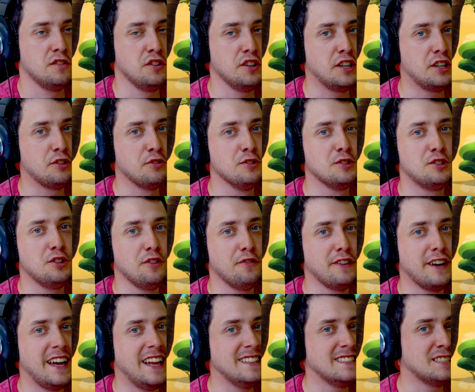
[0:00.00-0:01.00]
No i
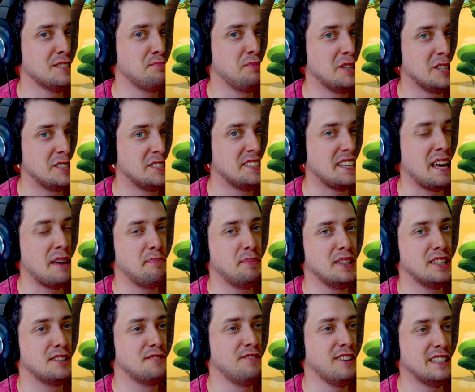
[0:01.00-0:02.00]
kultowe Angry Birds
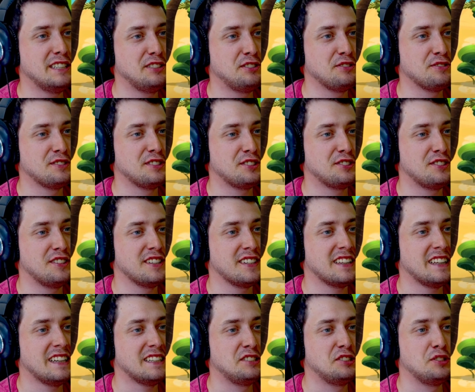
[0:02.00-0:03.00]
Epic
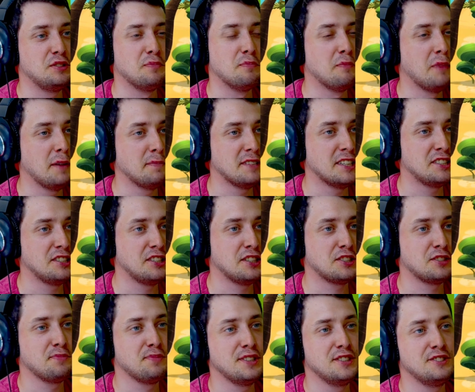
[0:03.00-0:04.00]
2014. Mam
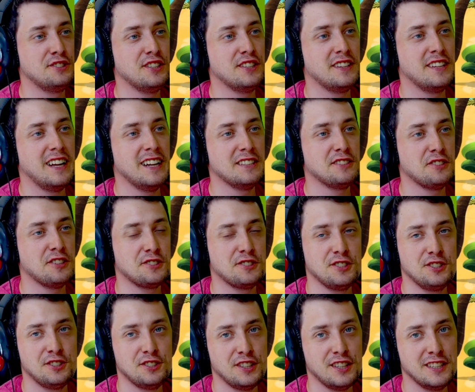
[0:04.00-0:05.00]
nadzieję, że będzie dalsza
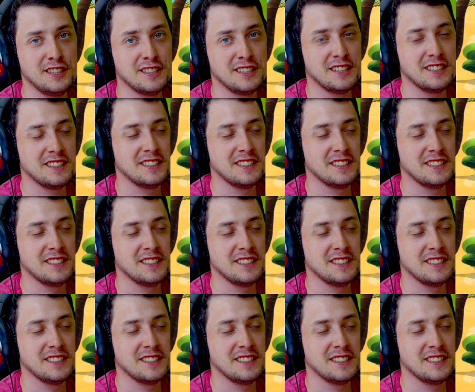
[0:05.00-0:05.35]
część tej